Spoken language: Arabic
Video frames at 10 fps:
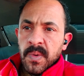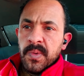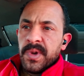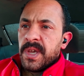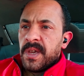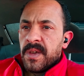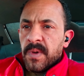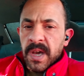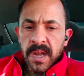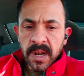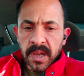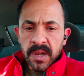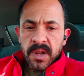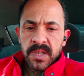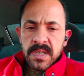وواير
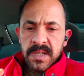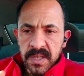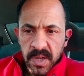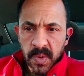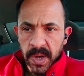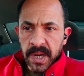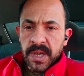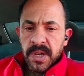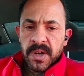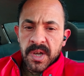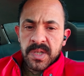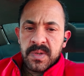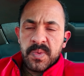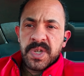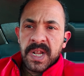الغيارات اتنين واير غيارات
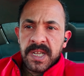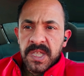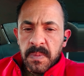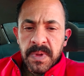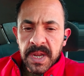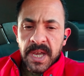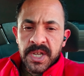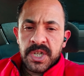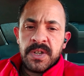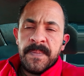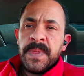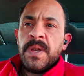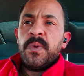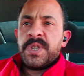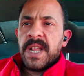وسلك الدبرياش
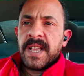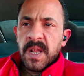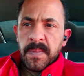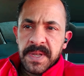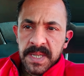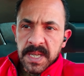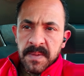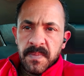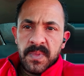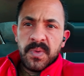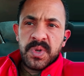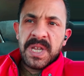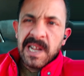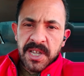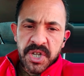وسلك البنزين
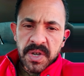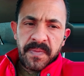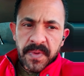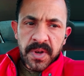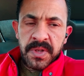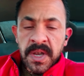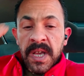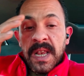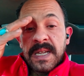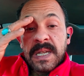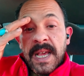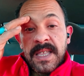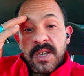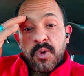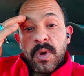وسلك الشفاط الاسلاك
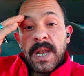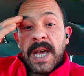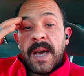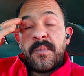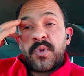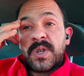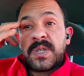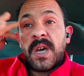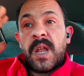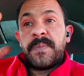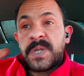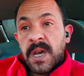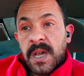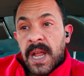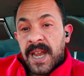دي كلها متوصله
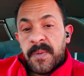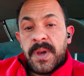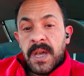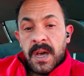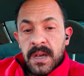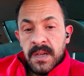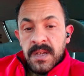بصاج العربيه